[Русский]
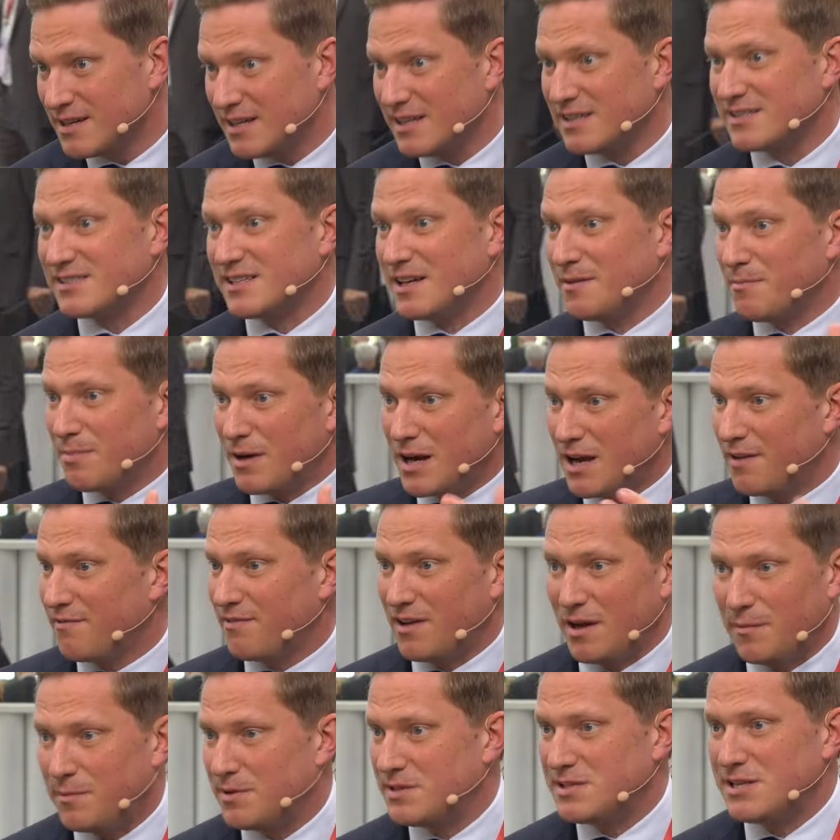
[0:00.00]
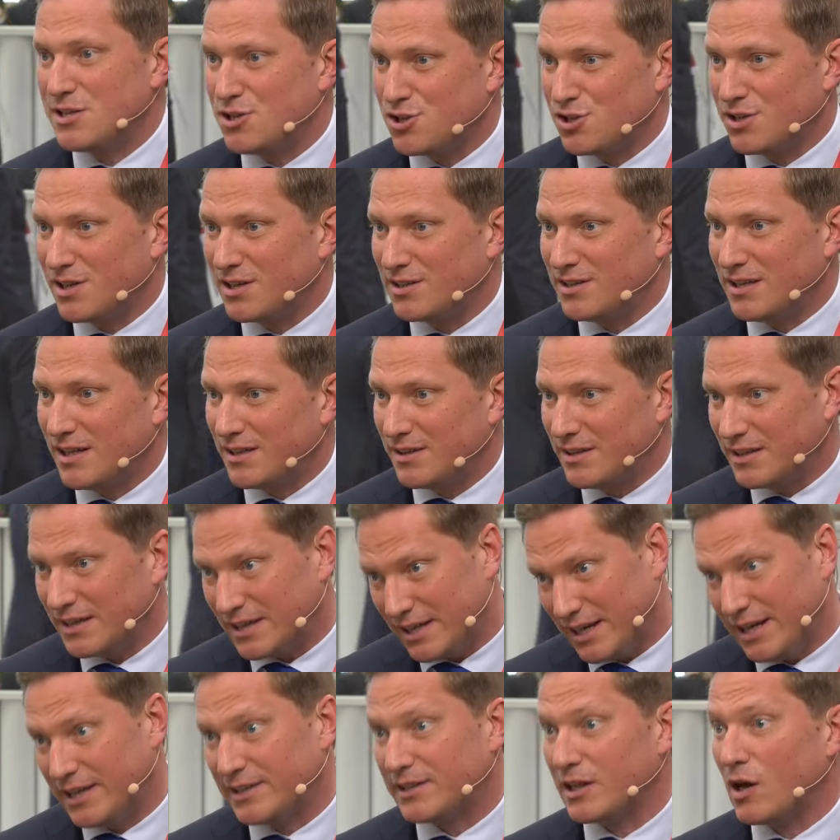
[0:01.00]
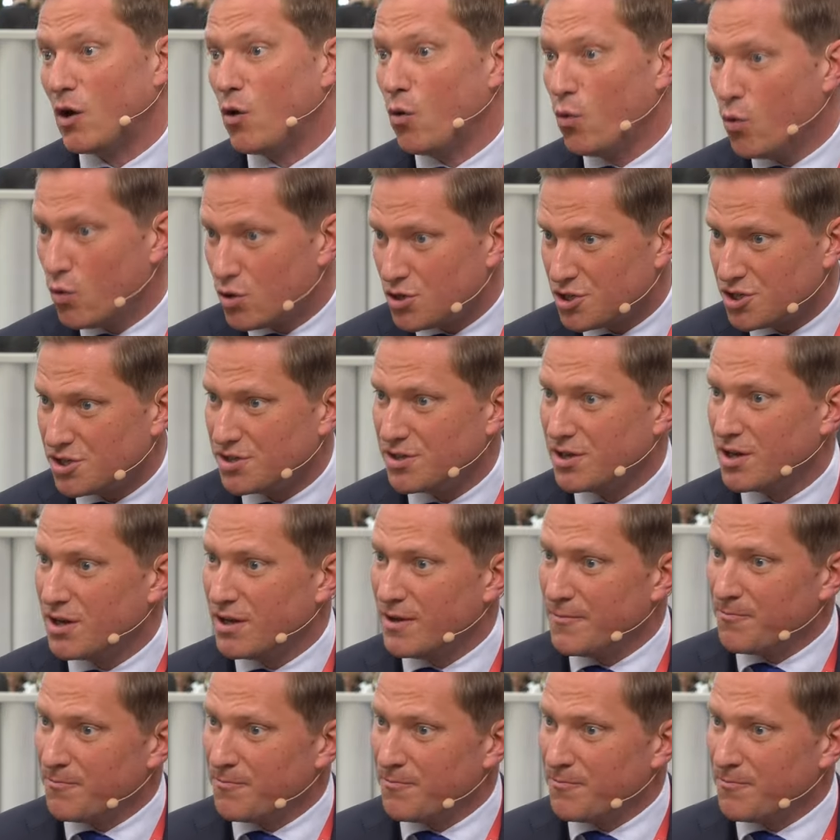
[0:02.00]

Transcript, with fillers: собрав обезличенные данные. Это очень